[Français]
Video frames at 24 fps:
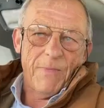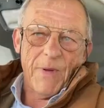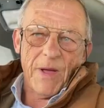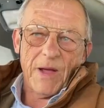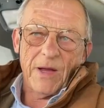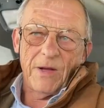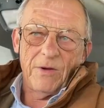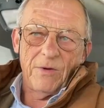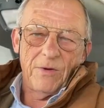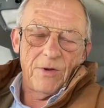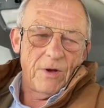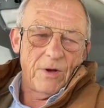
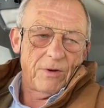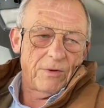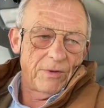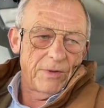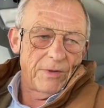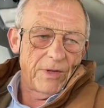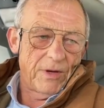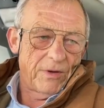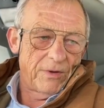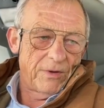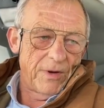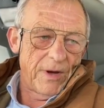Paris-New York ont
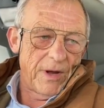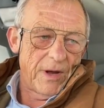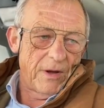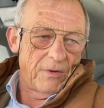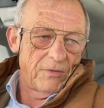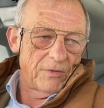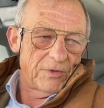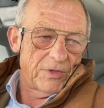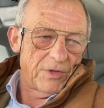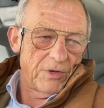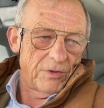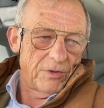décollé à
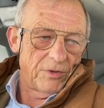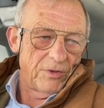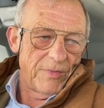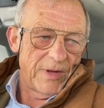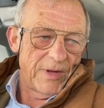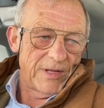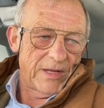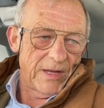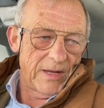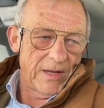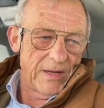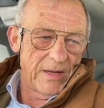11h du
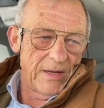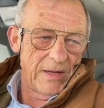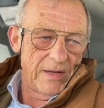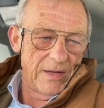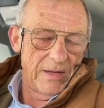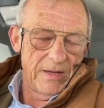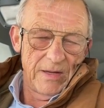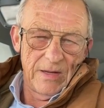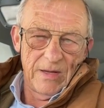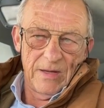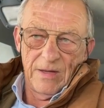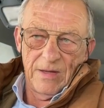matin.
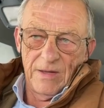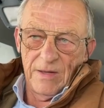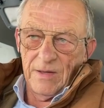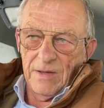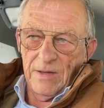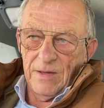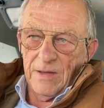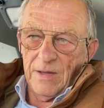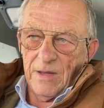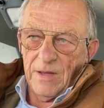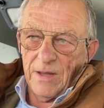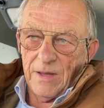
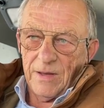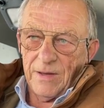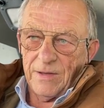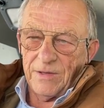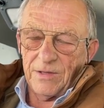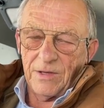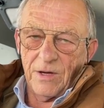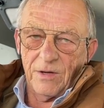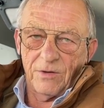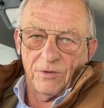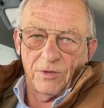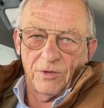Euh,
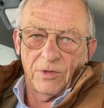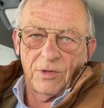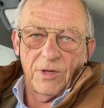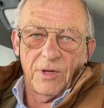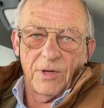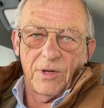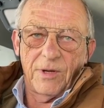je racontais